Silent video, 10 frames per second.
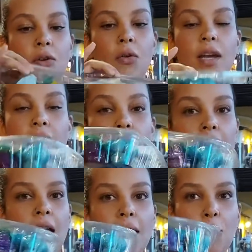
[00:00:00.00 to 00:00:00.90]
No es que,
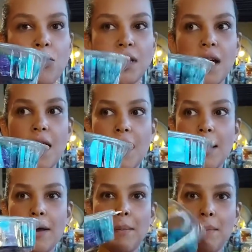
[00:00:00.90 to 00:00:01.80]
o sea,
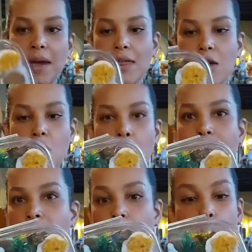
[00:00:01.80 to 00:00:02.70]
medio,
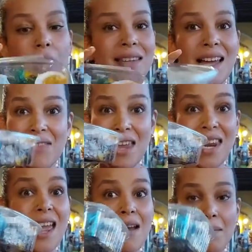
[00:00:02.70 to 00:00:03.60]
medio puesta.
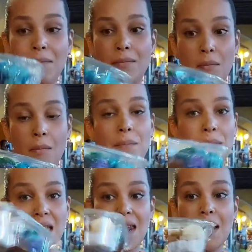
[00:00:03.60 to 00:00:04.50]
Viene,
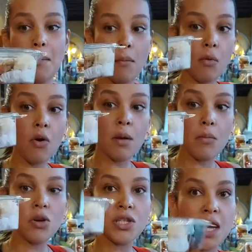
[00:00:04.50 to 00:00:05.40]
viene muy,
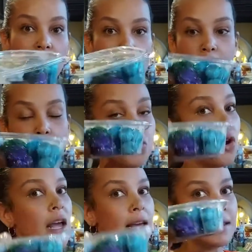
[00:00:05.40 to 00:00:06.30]
muy llena. Incluso
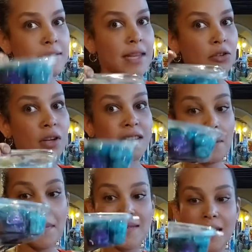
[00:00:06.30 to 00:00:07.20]
siento que
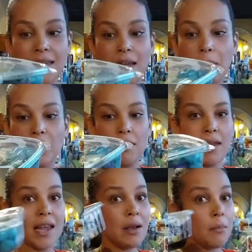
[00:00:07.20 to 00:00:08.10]
está pesadita porque
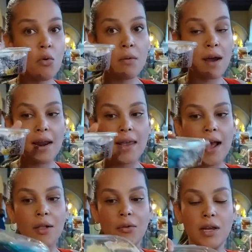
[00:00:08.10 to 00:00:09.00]
viene muy
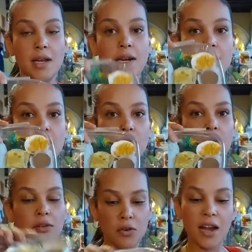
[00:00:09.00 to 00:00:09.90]
variado. ¡Qué rico!
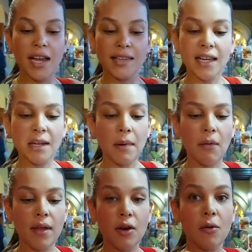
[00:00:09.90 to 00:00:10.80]
Yo, este es el que me
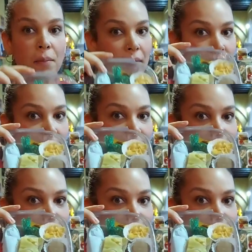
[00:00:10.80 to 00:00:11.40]
voy a comprar.